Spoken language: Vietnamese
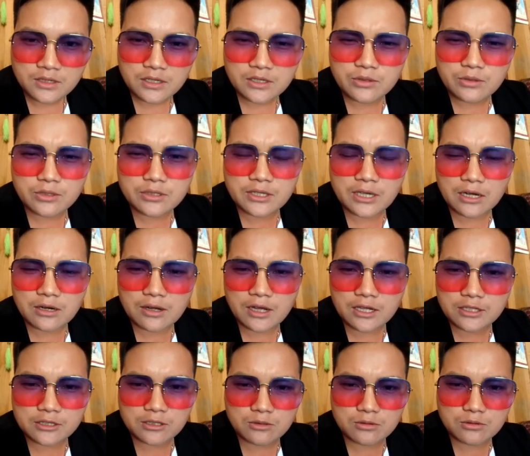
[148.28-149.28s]
yo chả là
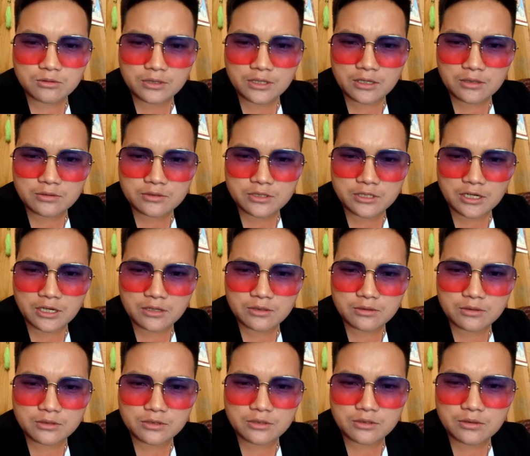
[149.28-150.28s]
hai tàu lúc tới lúc chơi
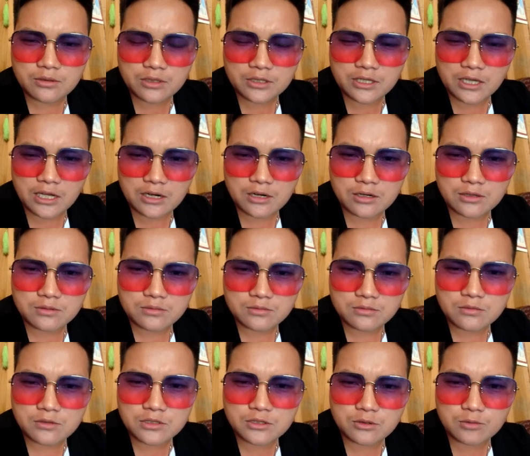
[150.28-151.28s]
yo chả là
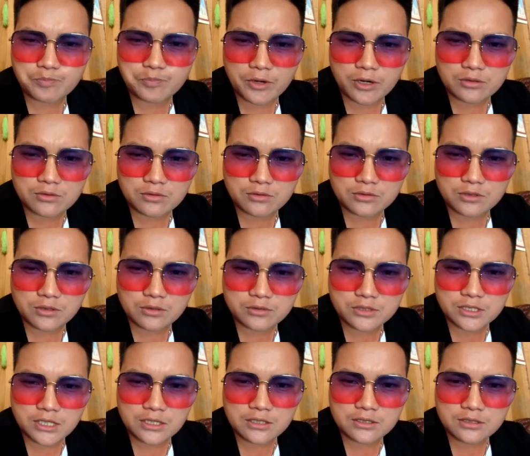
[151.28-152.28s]
u trong bao trong đầu
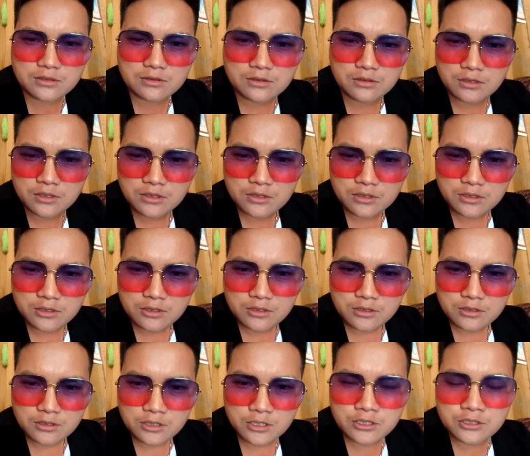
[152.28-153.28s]
chân
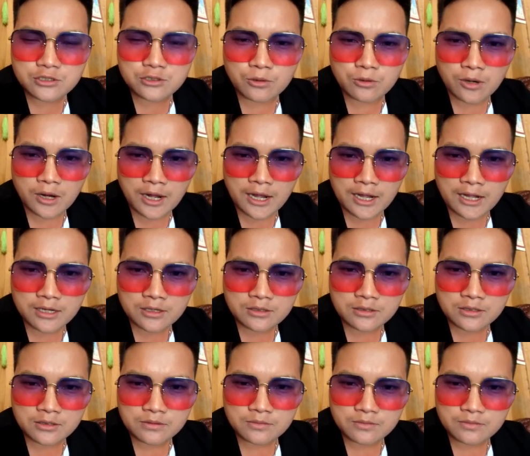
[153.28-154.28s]
in chủ à
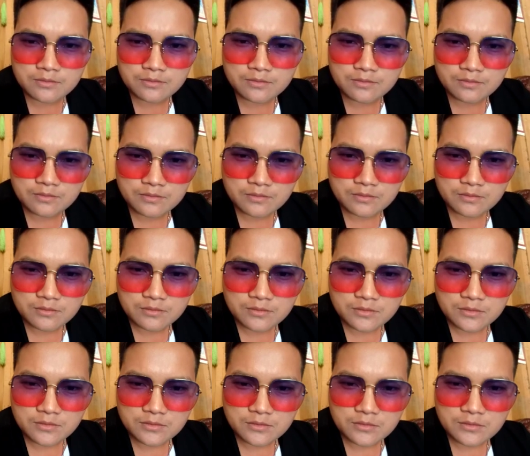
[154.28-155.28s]

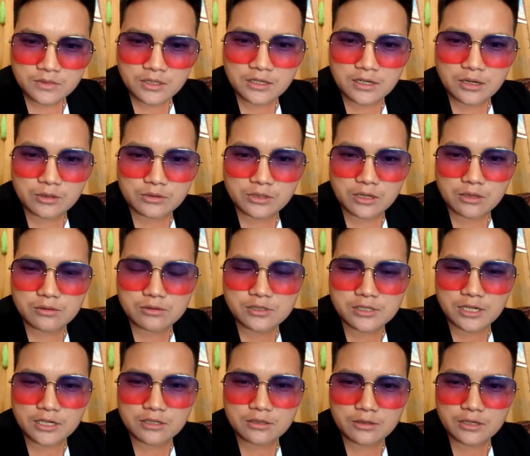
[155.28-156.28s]
nên gọi tàu lúc
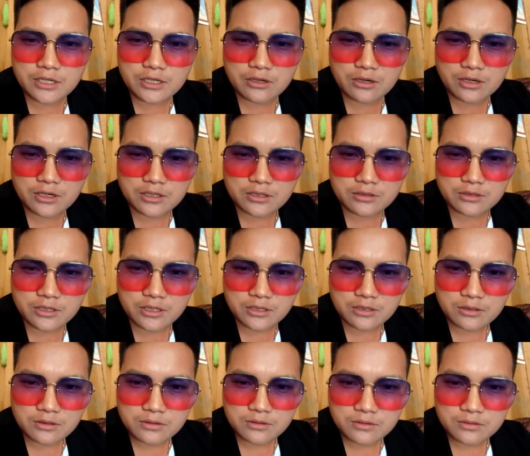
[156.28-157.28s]
sánh rồi nên nhau nè cái gì
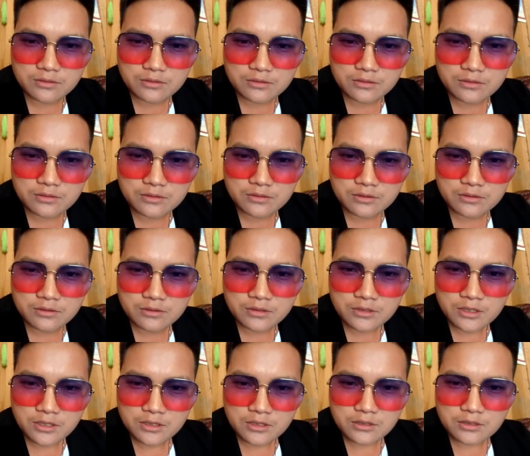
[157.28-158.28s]

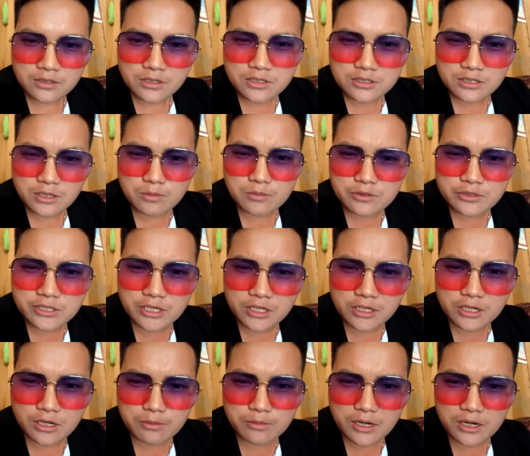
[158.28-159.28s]
nên sao muốn
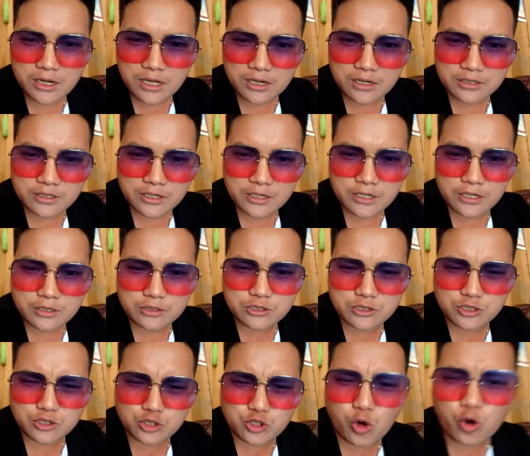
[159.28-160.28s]
chênh cái mà lại cho nên
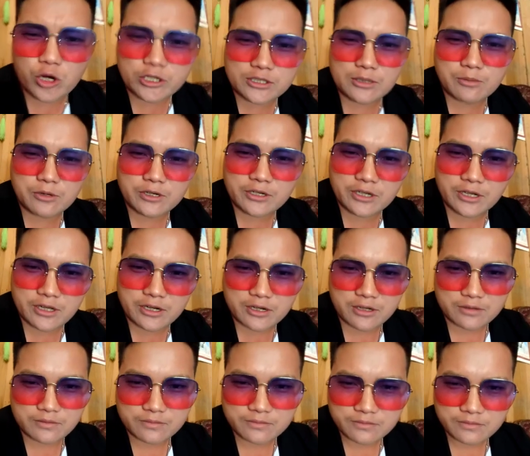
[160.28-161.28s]
chua tao một lý này
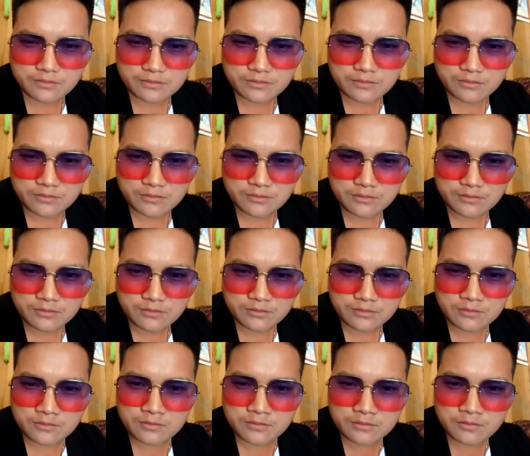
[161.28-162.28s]
nè
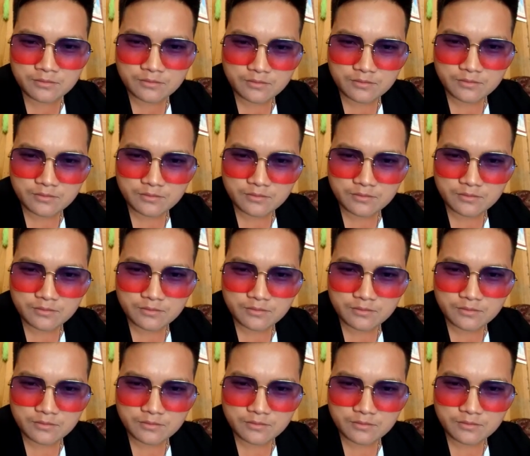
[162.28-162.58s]
ừ